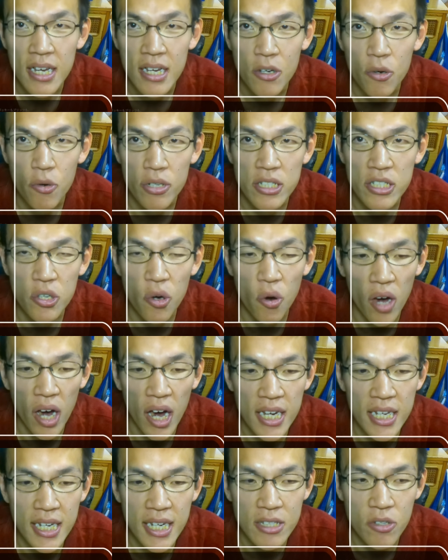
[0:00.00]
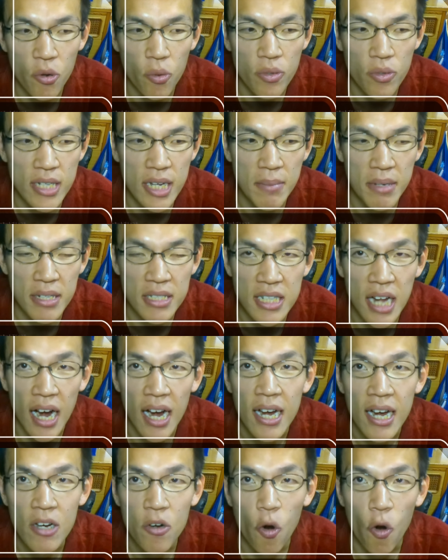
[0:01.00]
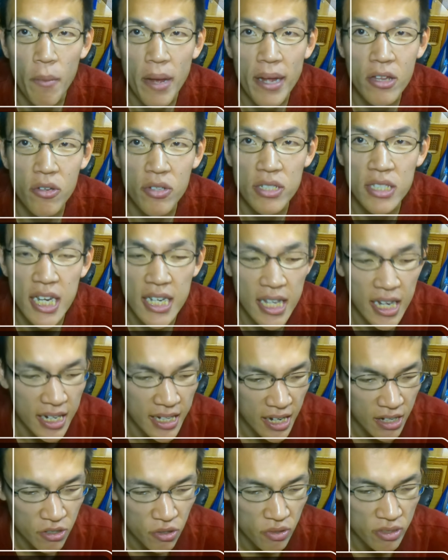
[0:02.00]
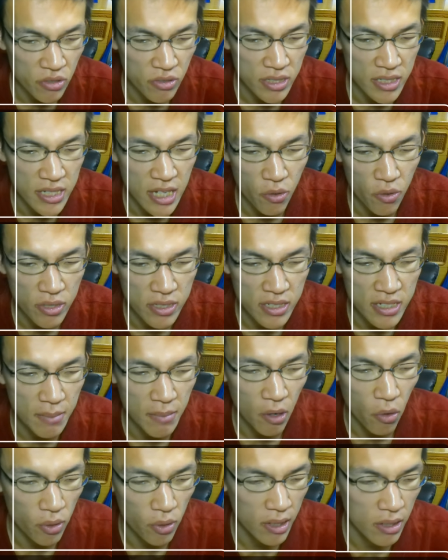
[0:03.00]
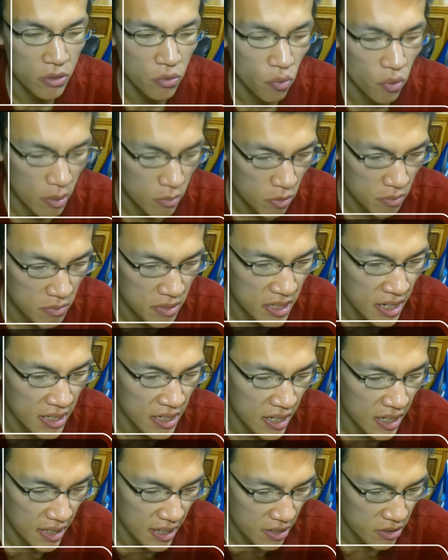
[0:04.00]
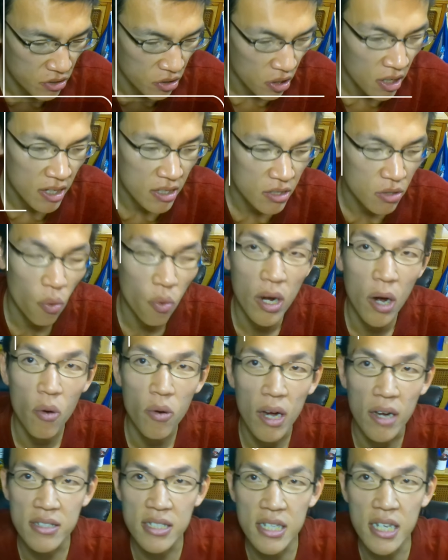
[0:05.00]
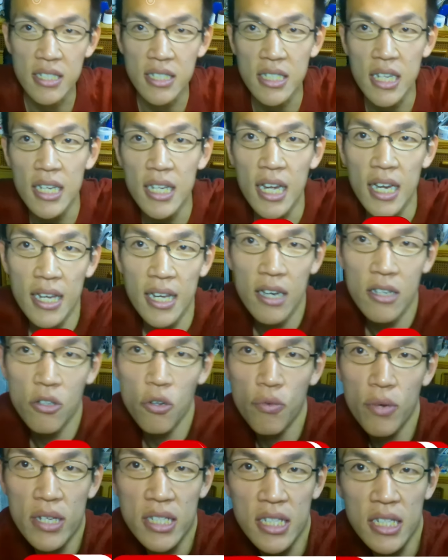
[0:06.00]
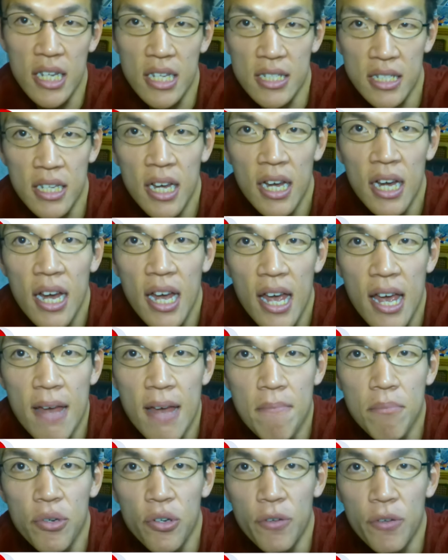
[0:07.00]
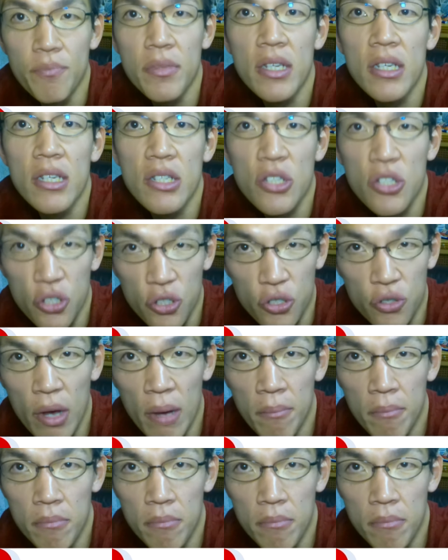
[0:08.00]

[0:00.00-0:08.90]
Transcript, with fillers: ご視聴ありがとうございました。コメントしていただけると、そしてよろしければ他の動画も見ていただける、動画を拡散していただけると嬉しいです。演舞終演。